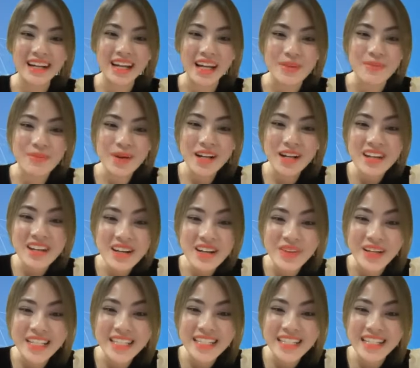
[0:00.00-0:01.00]
là cái mức lương
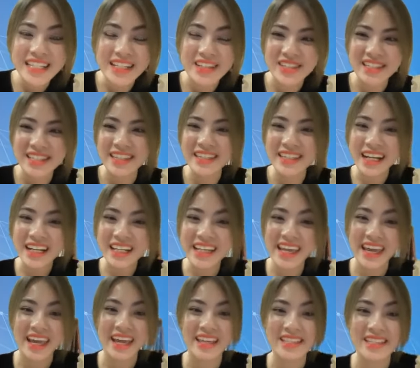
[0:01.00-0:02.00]
của anh chị nó sẽ tăng
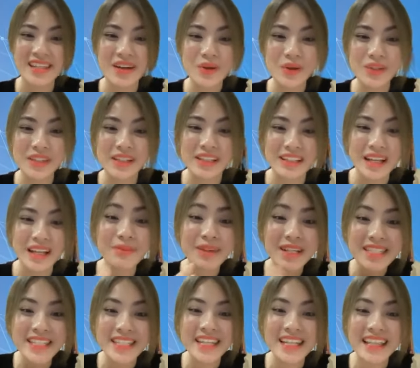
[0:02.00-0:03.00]
nhẹ sau từng năm anh
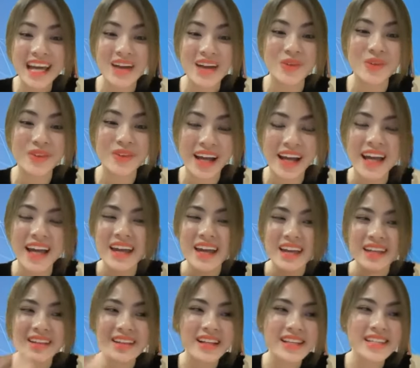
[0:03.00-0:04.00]
chị đi làm đúng không ạ?
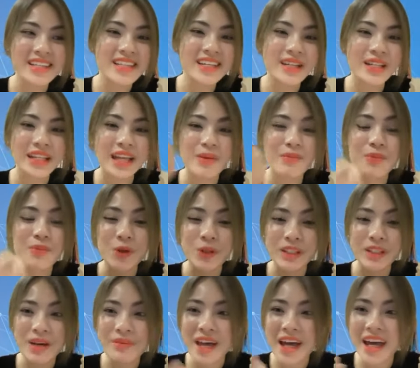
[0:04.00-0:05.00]
Tức là anh chị làm một
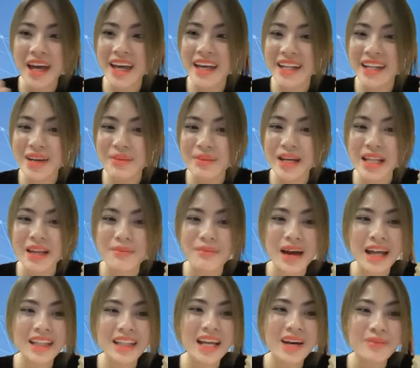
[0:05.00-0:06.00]
năm, hai năm hay là
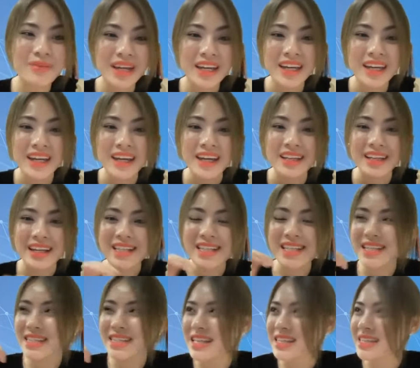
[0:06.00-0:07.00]
ba năm ấy, thì anh
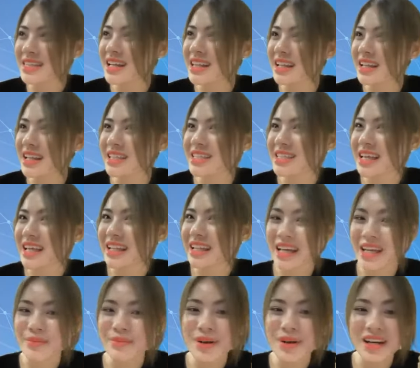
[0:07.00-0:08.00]
chị dần dần là sẽ
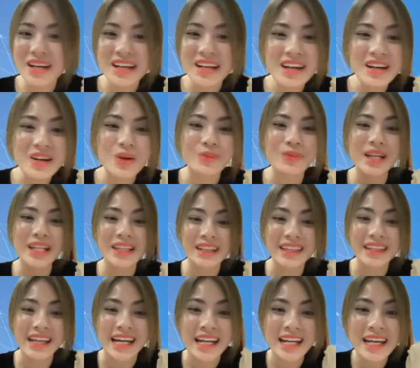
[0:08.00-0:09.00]
thấy cái mức lương của mình được
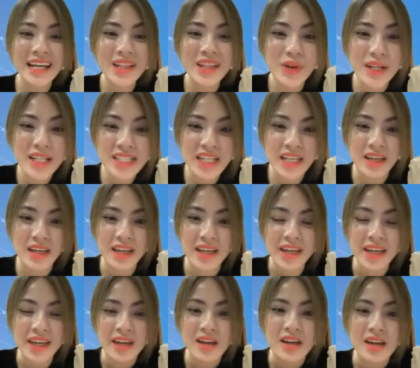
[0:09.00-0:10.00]
đẩy lên đó anh chị.
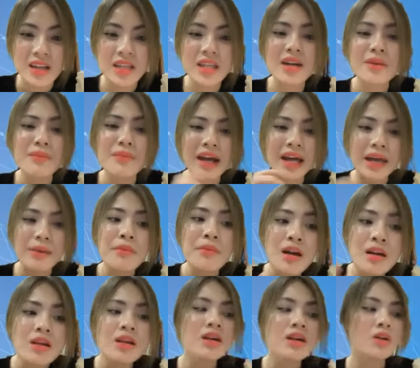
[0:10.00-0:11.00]
Nhưng mà cái
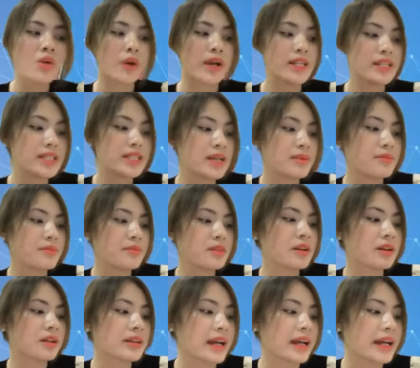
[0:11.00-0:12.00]
mức lương của anh chị
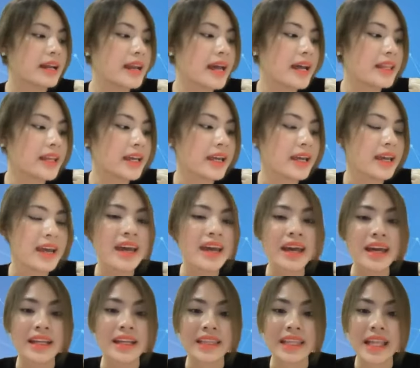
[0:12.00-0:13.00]
được đẩy lên ấy
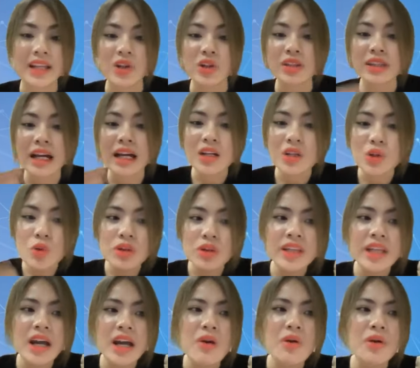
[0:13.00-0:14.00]
là nó tăng đúng
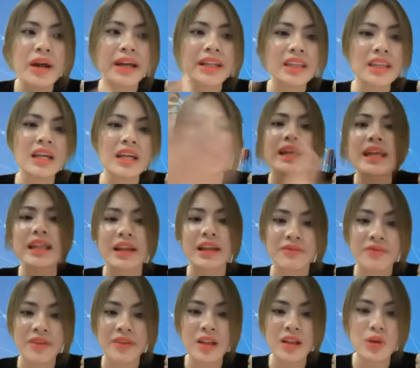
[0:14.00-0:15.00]
theo cái tỷ lệ
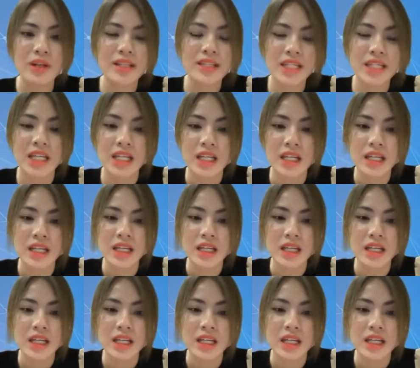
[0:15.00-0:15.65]
lạm phát của anh chị.